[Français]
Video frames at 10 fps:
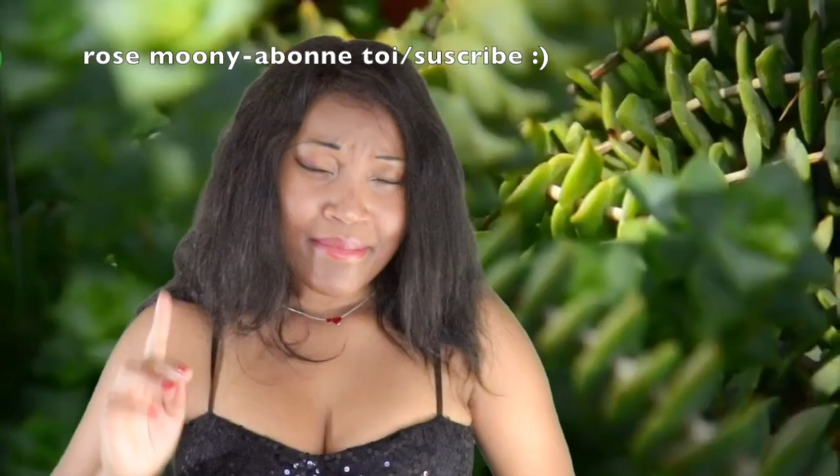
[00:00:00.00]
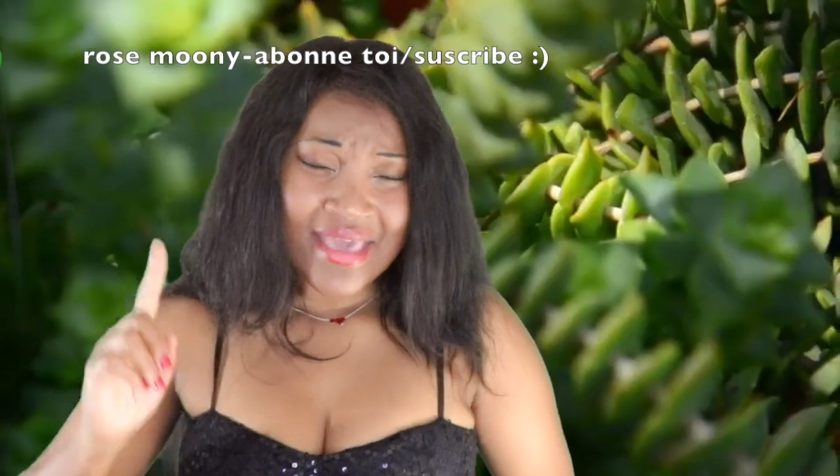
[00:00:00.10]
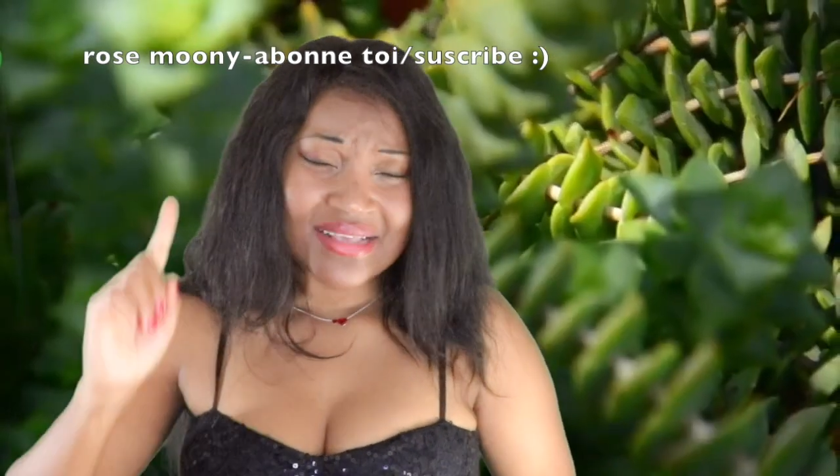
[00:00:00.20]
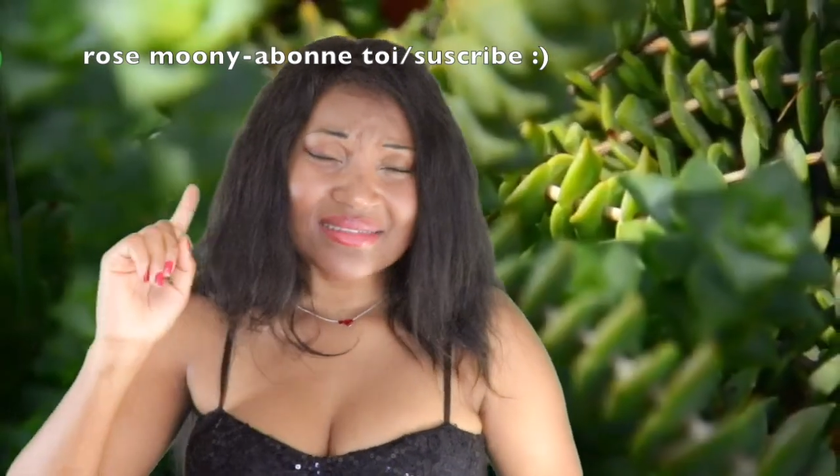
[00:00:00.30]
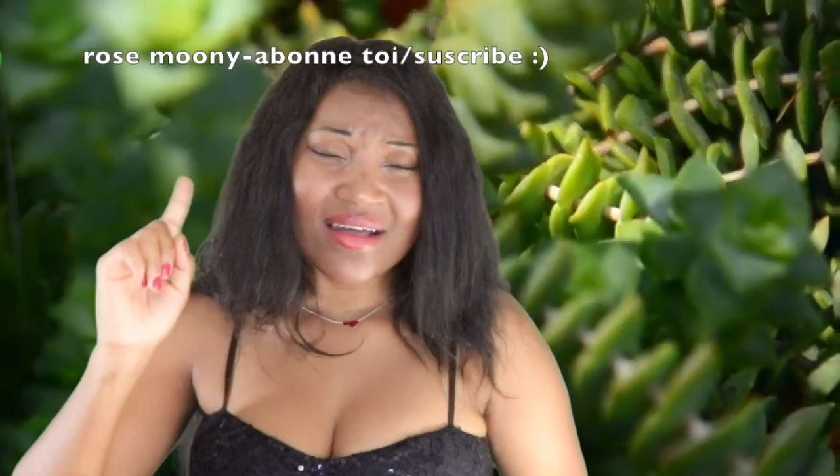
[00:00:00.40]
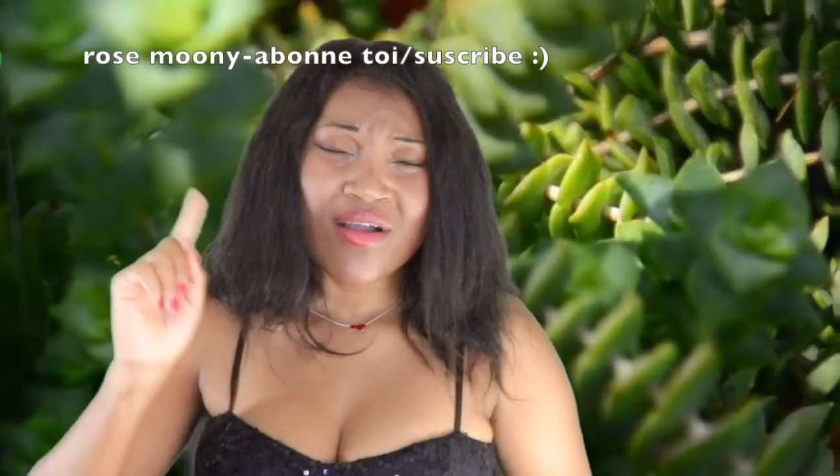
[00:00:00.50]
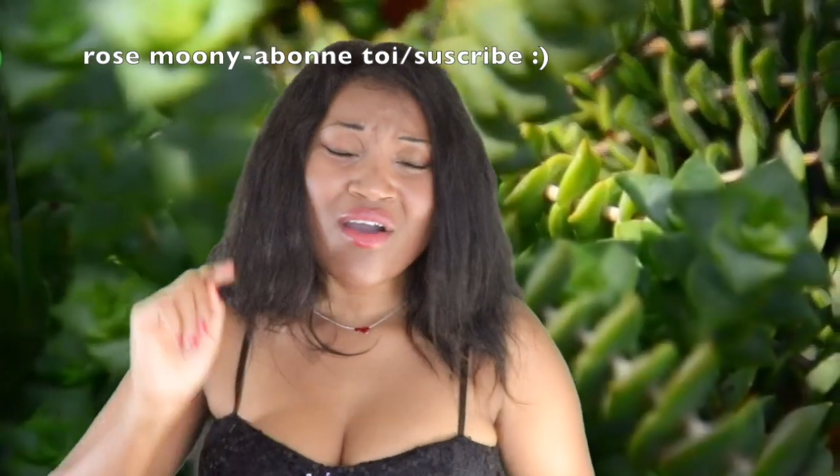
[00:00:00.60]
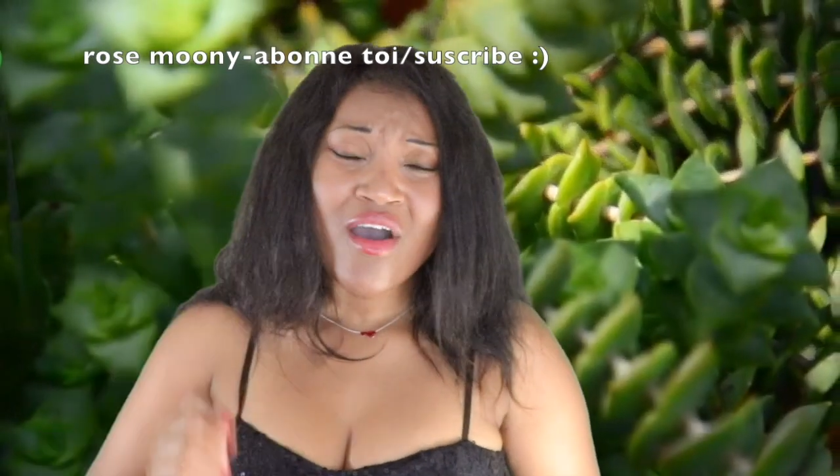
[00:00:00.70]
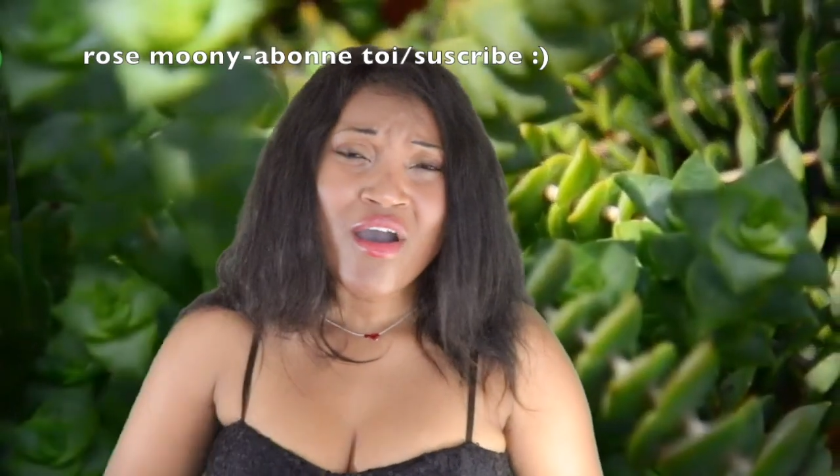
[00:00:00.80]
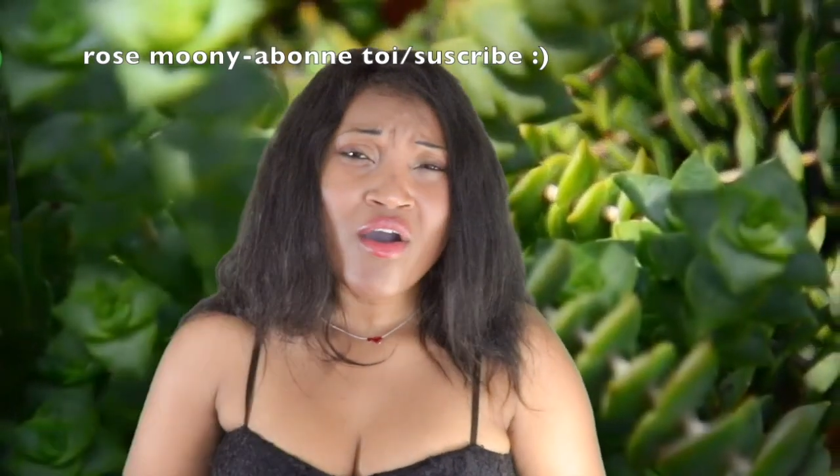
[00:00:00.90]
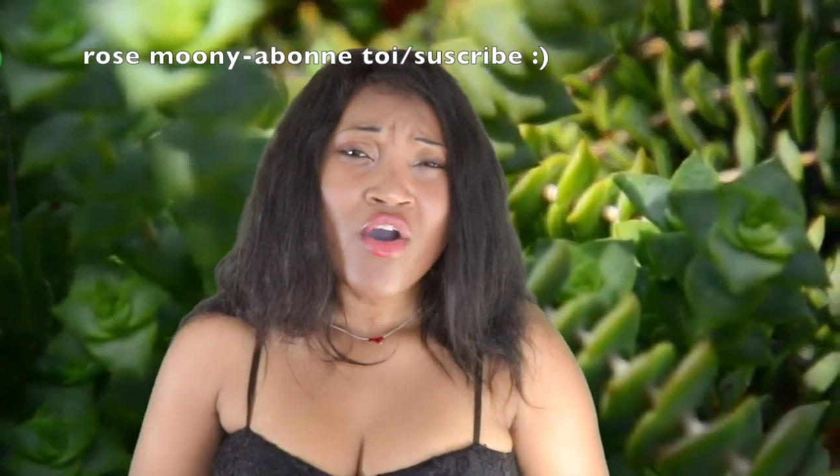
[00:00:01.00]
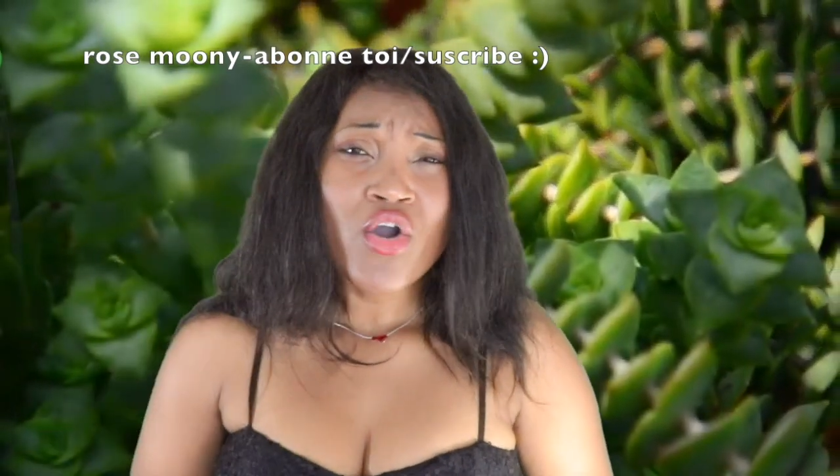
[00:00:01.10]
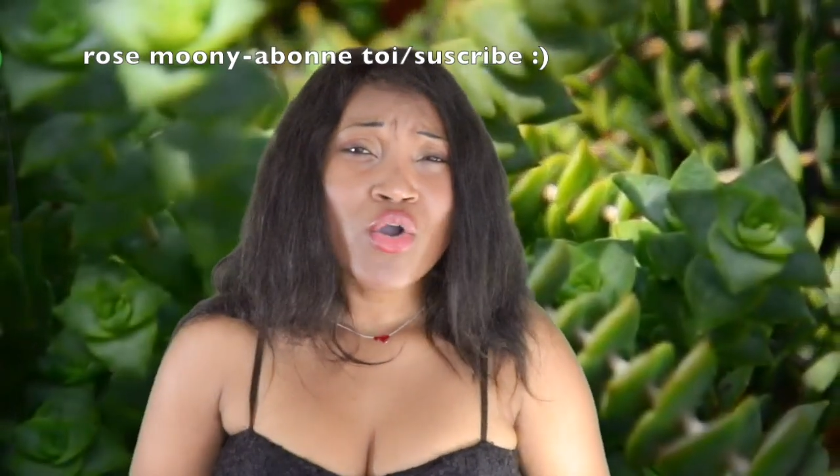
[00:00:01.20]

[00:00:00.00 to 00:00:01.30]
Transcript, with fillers: Mais encore,